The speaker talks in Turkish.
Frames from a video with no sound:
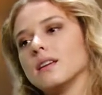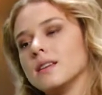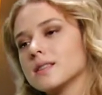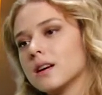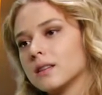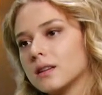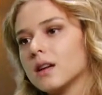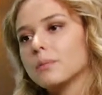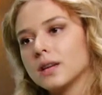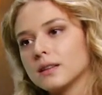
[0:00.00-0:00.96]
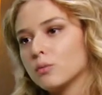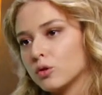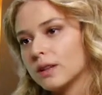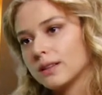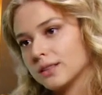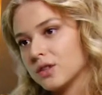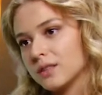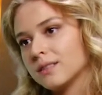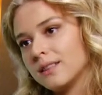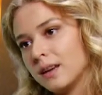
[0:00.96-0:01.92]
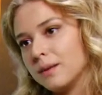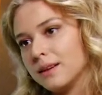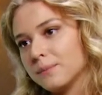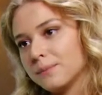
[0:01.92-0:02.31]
insanlardan bir adım öteye taşıdı diyebilirim.